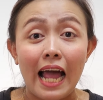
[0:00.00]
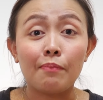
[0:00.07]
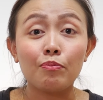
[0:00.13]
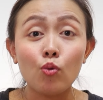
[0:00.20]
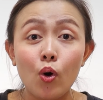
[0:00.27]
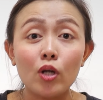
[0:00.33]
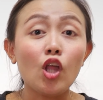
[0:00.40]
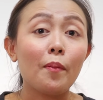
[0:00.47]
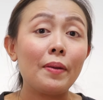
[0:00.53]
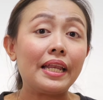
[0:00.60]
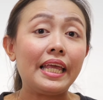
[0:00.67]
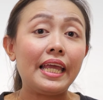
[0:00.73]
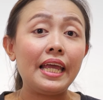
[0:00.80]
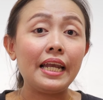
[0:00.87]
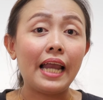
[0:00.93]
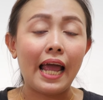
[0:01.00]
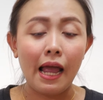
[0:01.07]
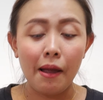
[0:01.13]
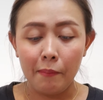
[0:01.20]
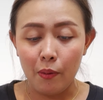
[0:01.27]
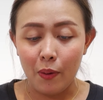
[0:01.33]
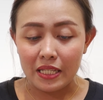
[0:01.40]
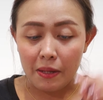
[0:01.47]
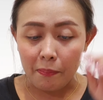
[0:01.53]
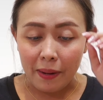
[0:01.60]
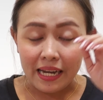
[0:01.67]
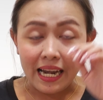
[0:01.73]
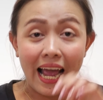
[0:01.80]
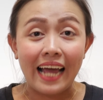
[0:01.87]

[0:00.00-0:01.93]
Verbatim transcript: 3 ตัวต่อไปนี้นะ ไม่ว่าจะเป็น